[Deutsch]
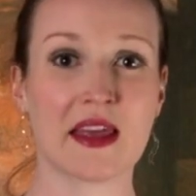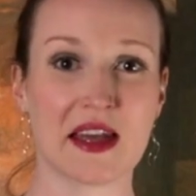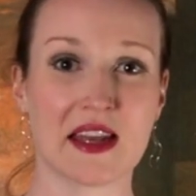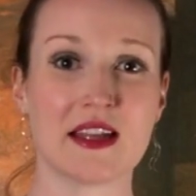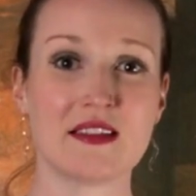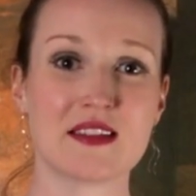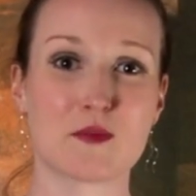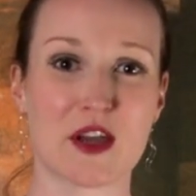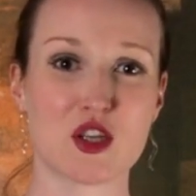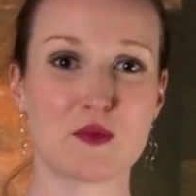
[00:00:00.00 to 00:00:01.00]
Anhand dieser
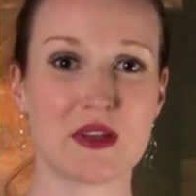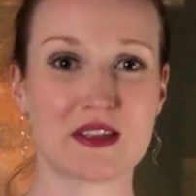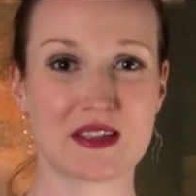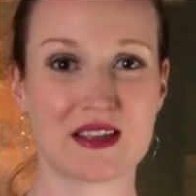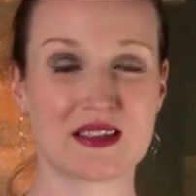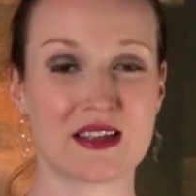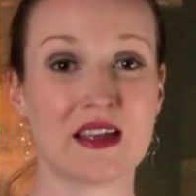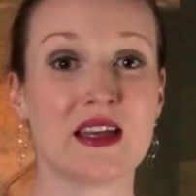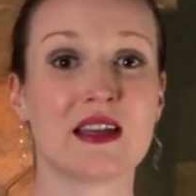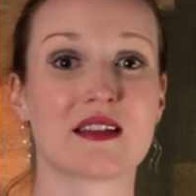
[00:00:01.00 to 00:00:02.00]
Beispiele sehen Sie,
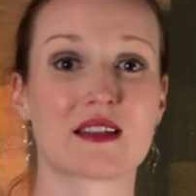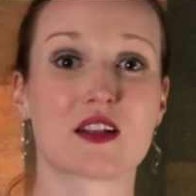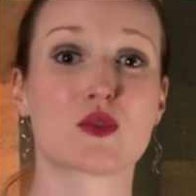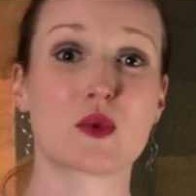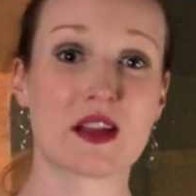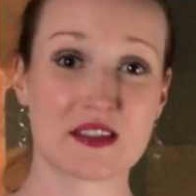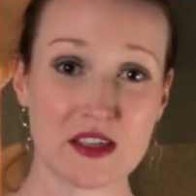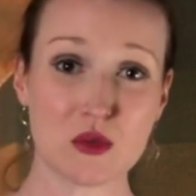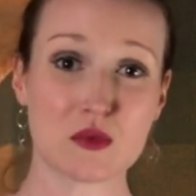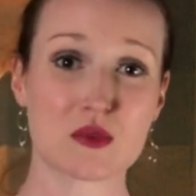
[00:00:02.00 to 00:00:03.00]
dass also an
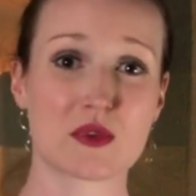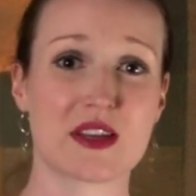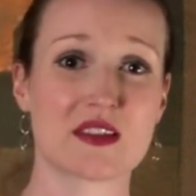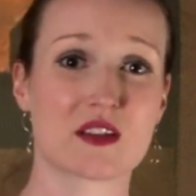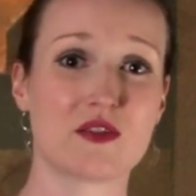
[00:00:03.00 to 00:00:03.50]
sich unzulässige